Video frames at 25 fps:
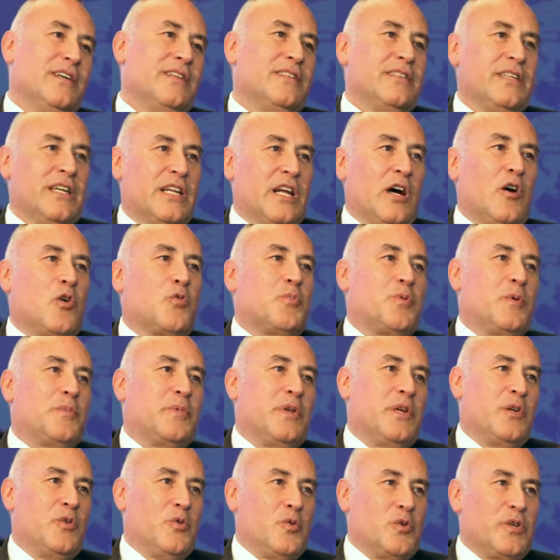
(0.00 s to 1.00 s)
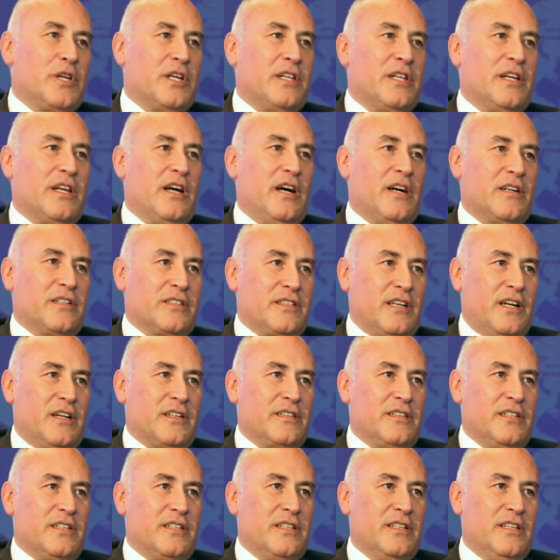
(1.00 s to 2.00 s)
diğer Avrupa Birliği ülkelere
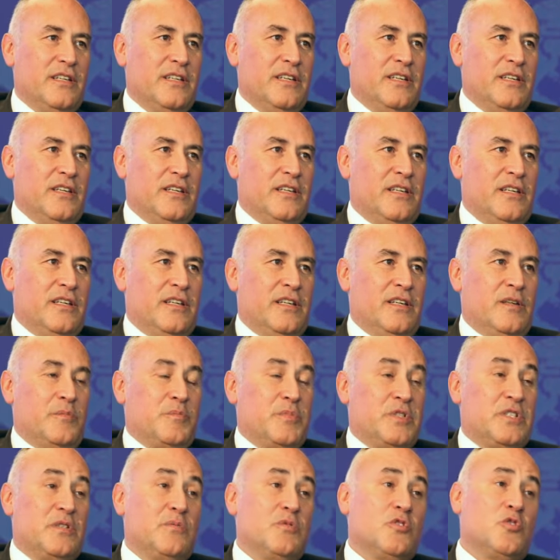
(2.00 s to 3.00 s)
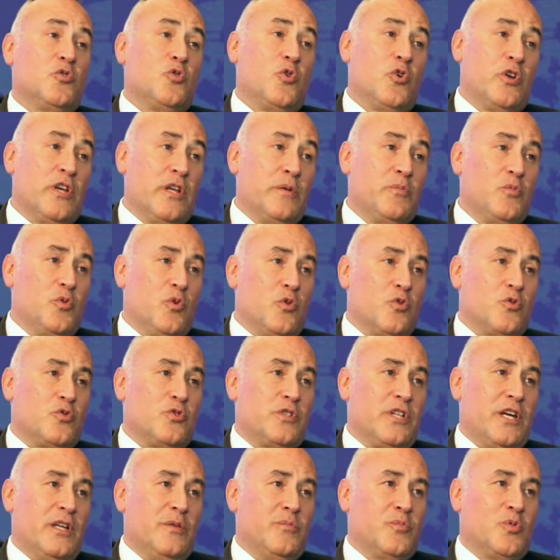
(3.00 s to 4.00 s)
aktardık. Ee, bizim için önemli o
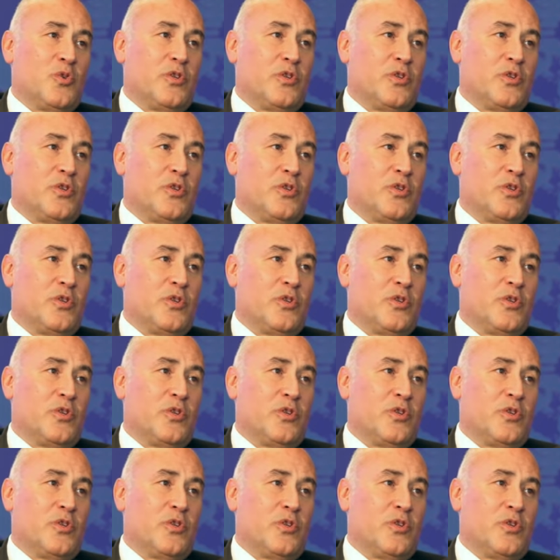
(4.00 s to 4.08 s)
yüzden.